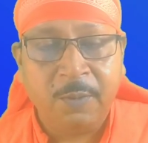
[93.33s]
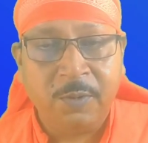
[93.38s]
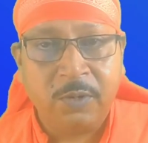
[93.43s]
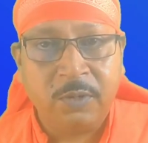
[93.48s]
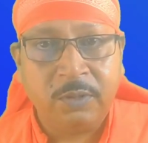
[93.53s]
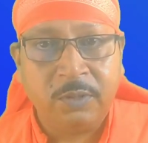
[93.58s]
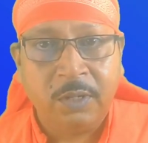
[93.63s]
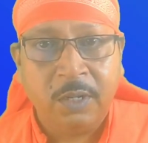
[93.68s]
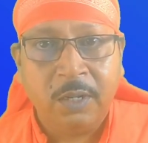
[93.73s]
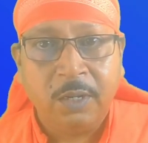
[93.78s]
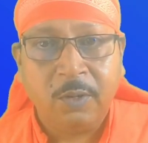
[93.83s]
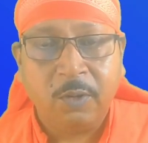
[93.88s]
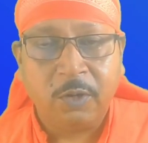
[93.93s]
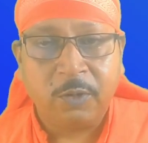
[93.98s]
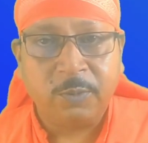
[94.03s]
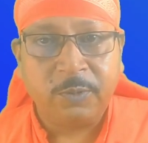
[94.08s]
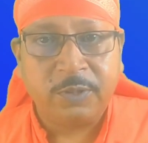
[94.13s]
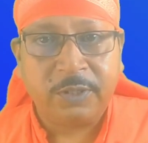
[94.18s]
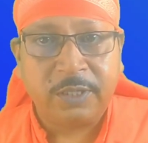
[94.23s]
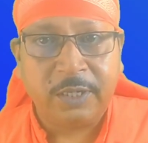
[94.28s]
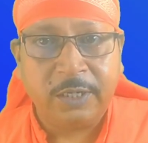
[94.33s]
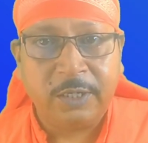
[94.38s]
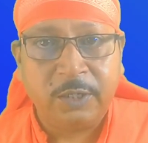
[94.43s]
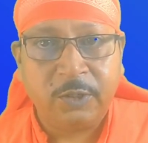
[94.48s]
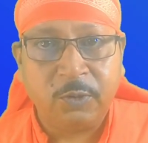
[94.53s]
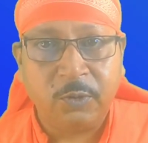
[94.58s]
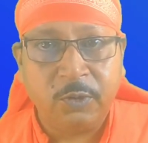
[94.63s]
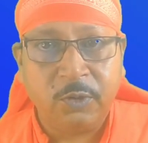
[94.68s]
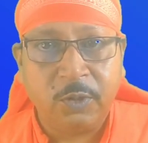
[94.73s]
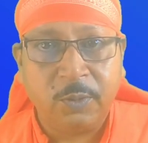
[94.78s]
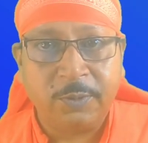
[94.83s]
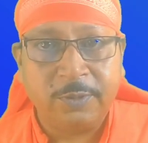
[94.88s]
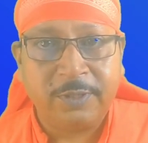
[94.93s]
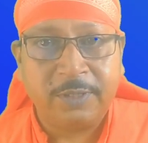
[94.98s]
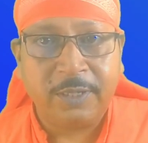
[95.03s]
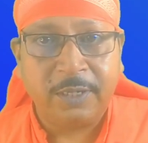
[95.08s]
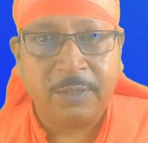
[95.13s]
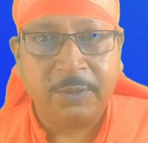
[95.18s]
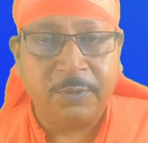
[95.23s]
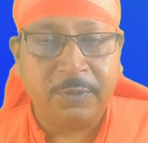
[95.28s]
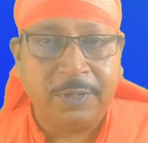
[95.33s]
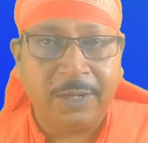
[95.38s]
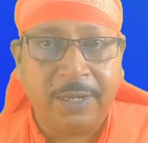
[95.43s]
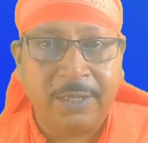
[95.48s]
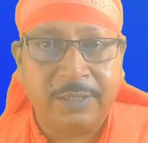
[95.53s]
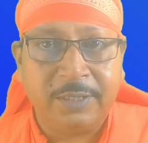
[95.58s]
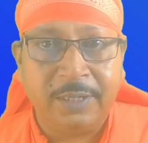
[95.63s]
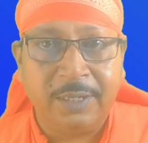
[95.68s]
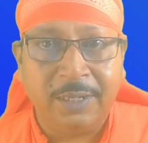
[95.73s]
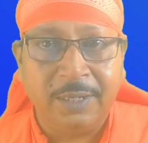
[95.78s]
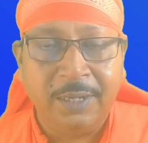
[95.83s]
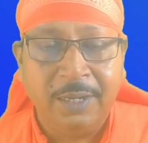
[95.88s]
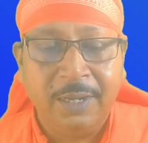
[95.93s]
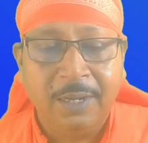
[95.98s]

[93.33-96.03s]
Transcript: এবং কর্মস্থানে শনি অবস্থান করে আছে